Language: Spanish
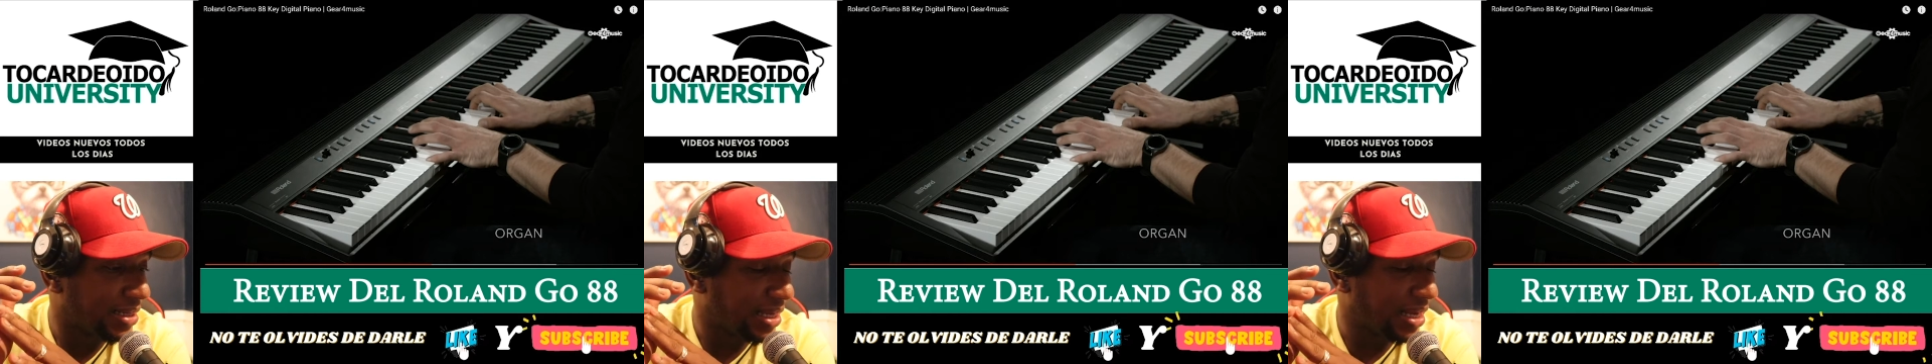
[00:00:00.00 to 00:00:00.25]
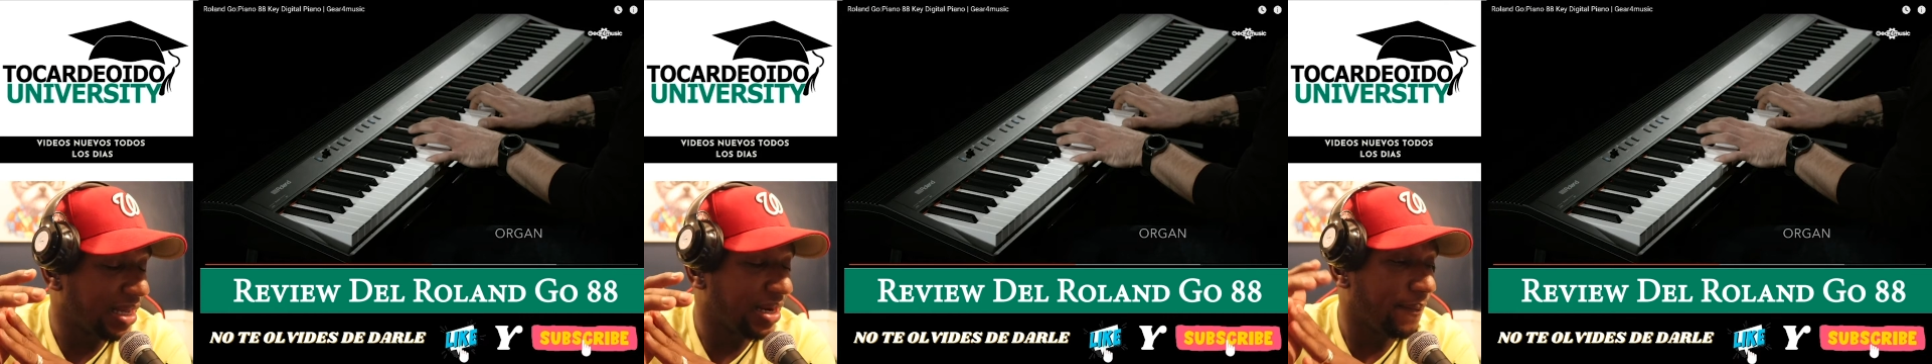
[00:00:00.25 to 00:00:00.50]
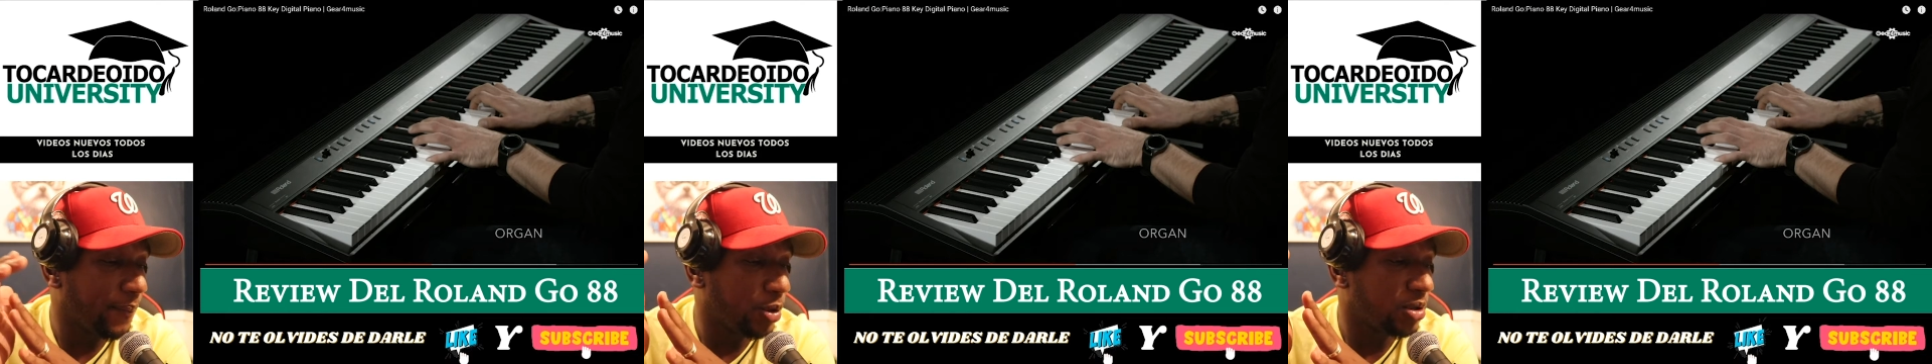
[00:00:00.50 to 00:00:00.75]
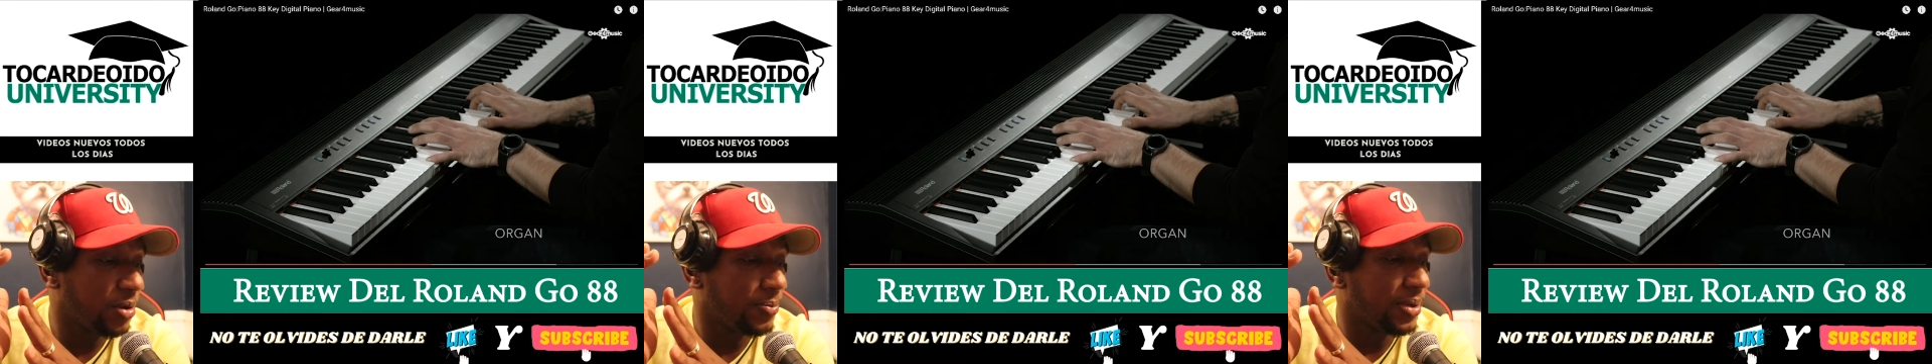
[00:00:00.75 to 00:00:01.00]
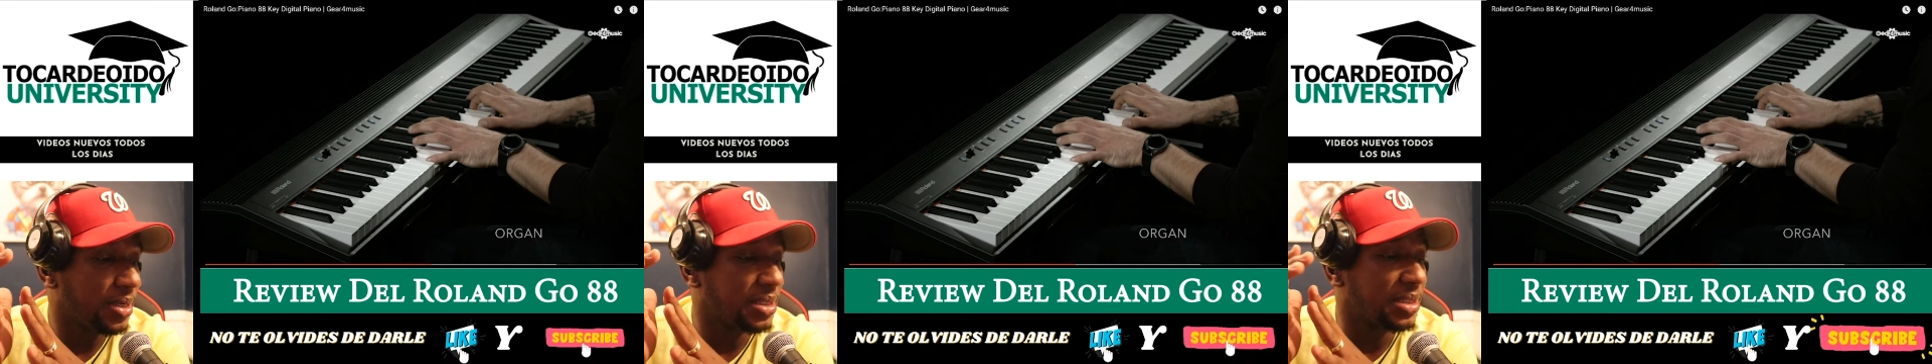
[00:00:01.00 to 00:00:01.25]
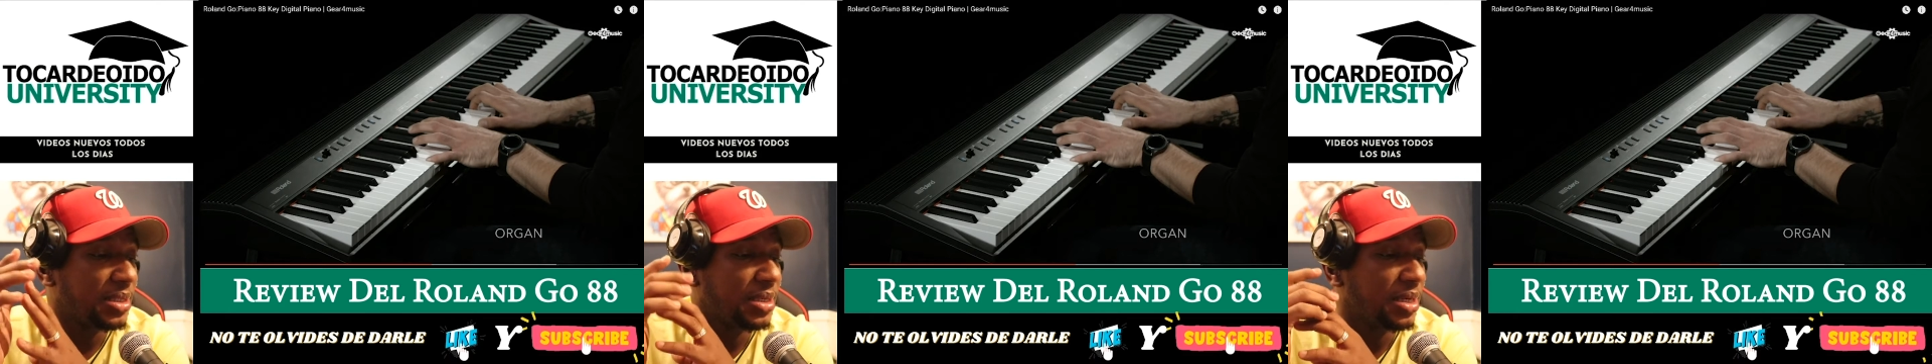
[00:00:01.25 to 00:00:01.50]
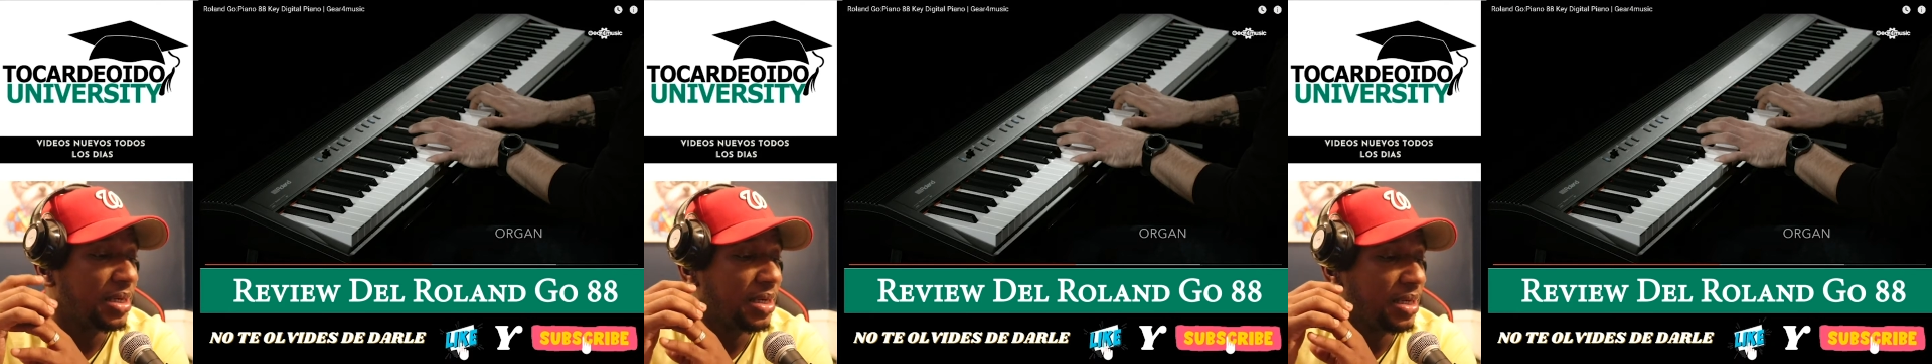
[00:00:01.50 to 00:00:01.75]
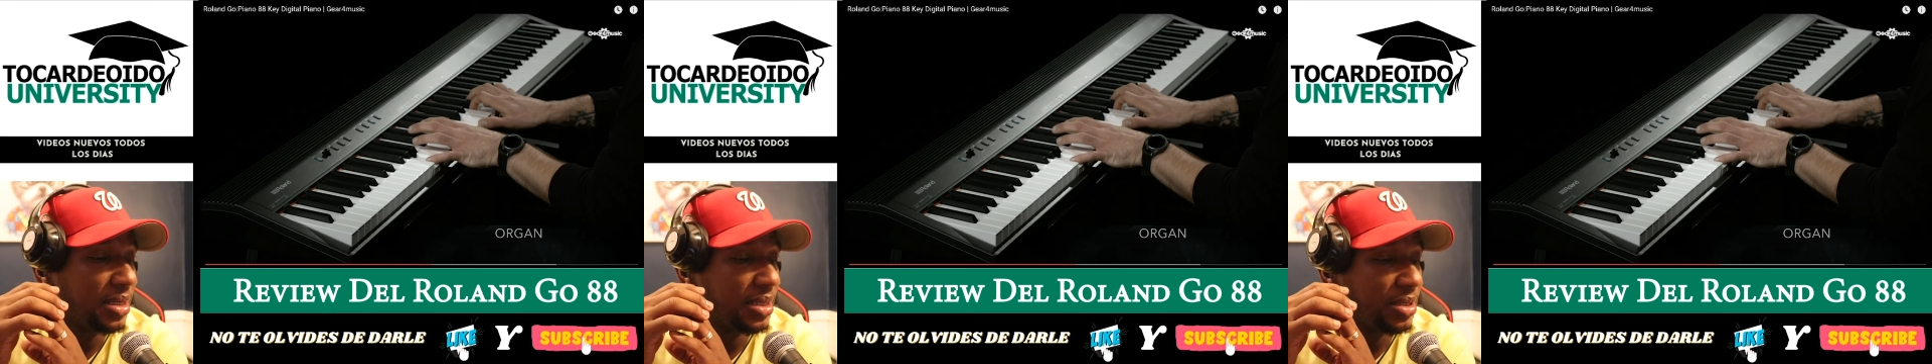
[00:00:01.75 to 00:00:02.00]
tiene múltiples
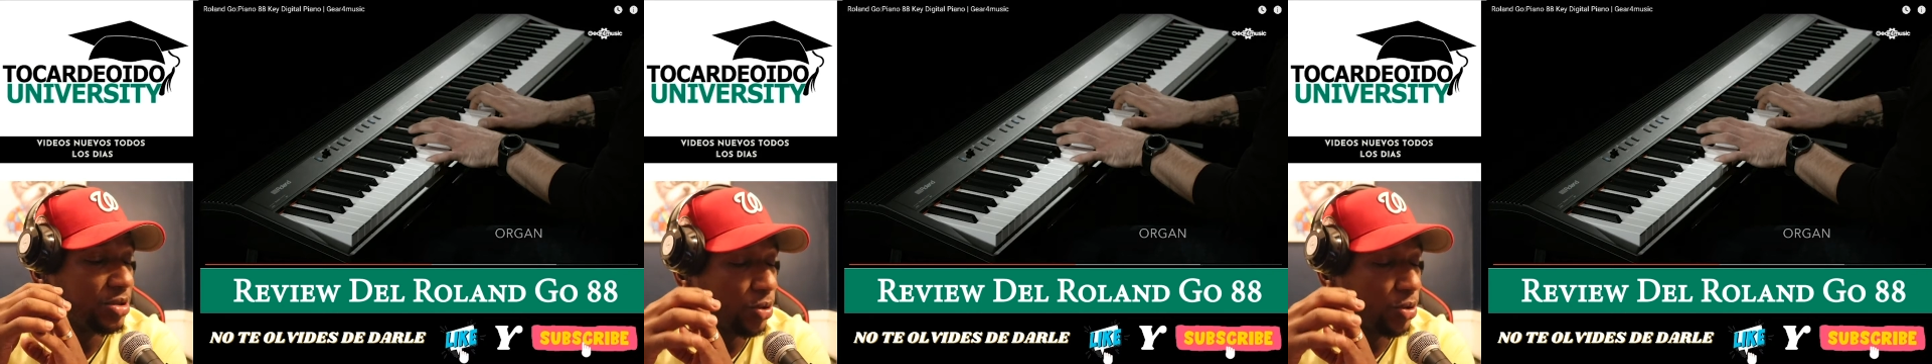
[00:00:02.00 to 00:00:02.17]
eh,